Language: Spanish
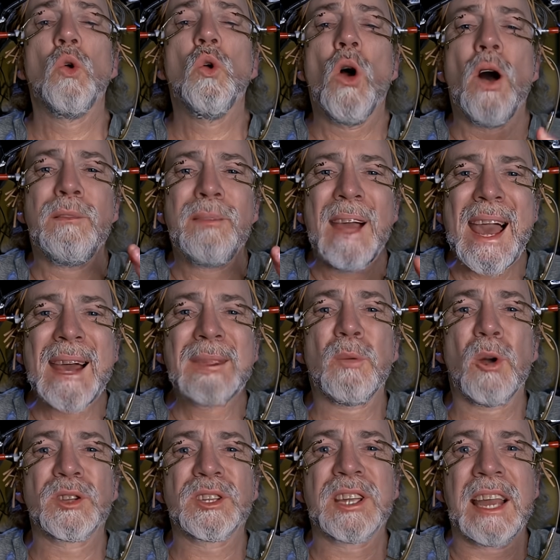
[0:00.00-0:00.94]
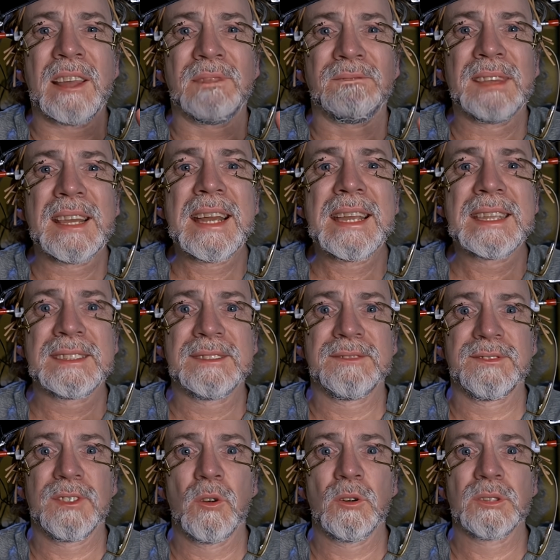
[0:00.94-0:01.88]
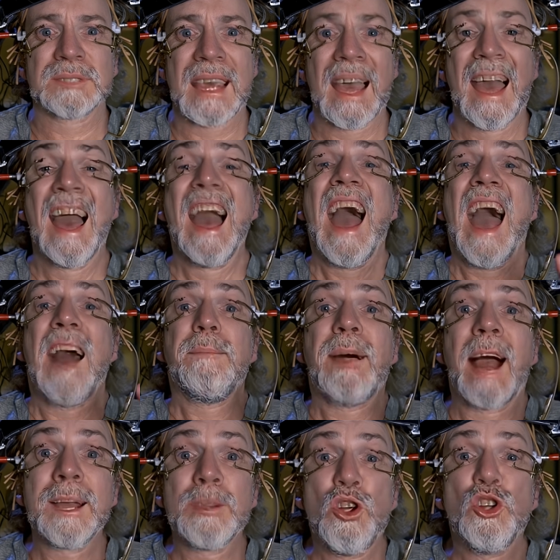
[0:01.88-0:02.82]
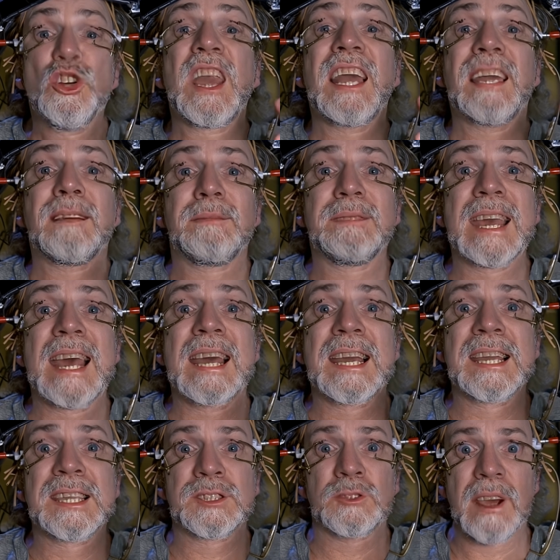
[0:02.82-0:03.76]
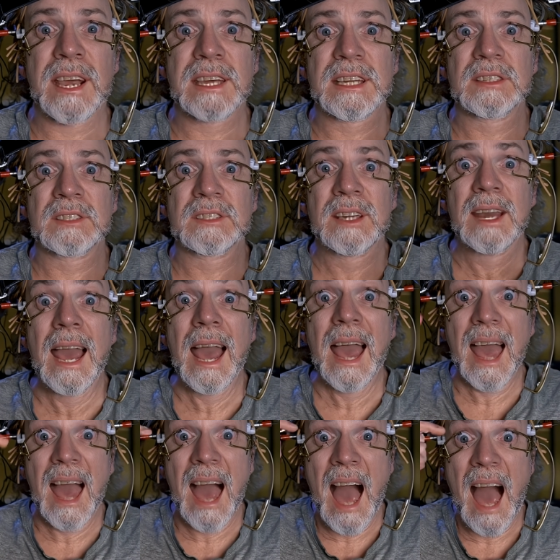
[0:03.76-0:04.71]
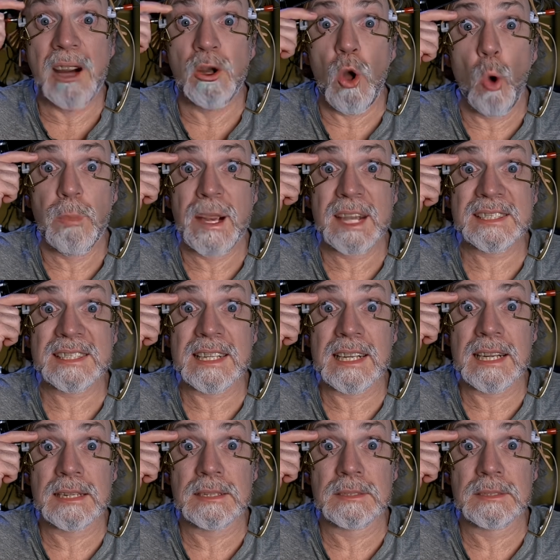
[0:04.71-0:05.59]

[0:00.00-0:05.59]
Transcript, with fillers: No hablamos de adaptar la dificultad, hablamos de adaptar la experiencia a tu mente.